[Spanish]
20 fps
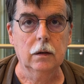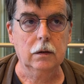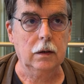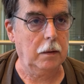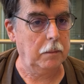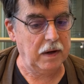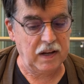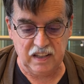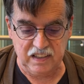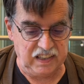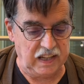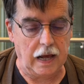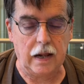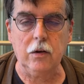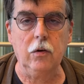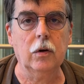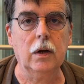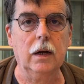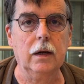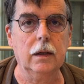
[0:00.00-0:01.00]
Trabaja
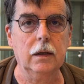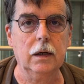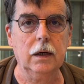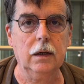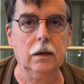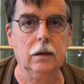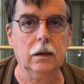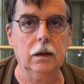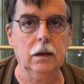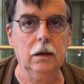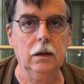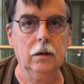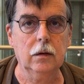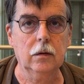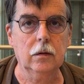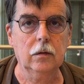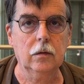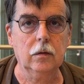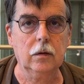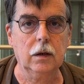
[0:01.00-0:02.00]
diario en ajedrez, ¿eh?
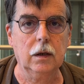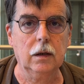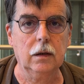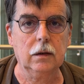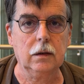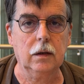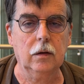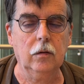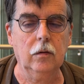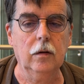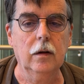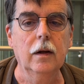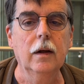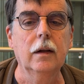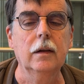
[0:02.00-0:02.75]
No creas que no.